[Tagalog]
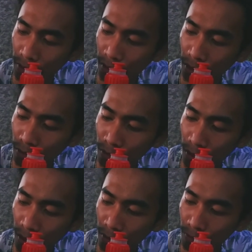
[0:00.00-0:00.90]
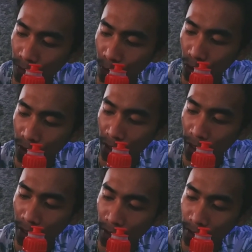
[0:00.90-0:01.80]
10 and 40
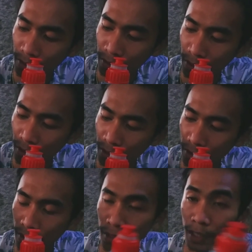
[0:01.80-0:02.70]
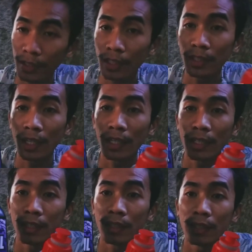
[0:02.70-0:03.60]
dead synthetic
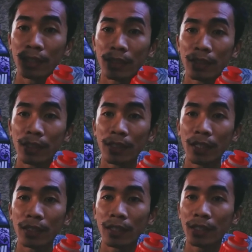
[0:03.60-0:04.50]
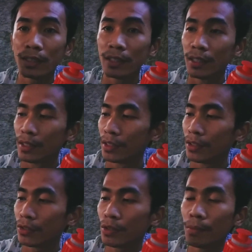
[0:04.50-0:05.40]
nakalagay synthetic
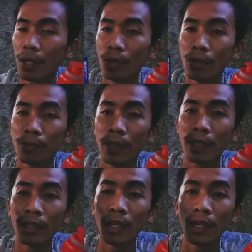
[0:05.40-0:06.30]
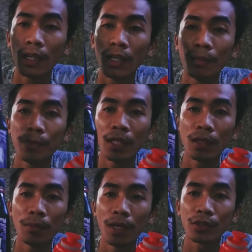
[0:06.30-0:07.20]
ito ay power by uh,
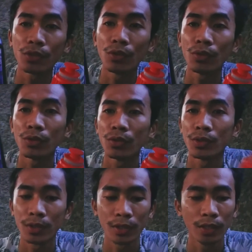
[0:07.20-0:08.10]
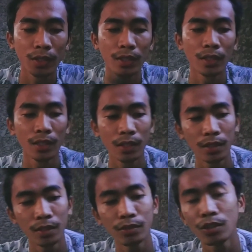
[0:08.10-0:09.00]
Mickey Maso
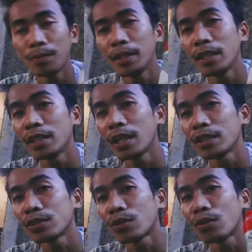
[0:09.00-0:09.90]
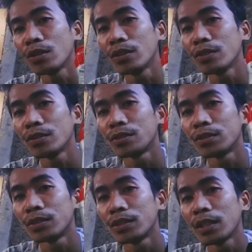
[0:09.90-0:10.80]
ito naman ay Castrol na
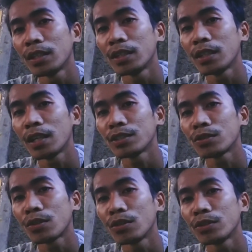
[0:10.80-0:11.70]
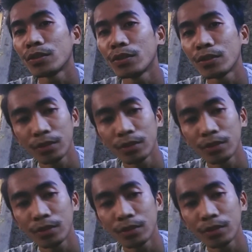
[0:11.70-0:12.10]
Castrol to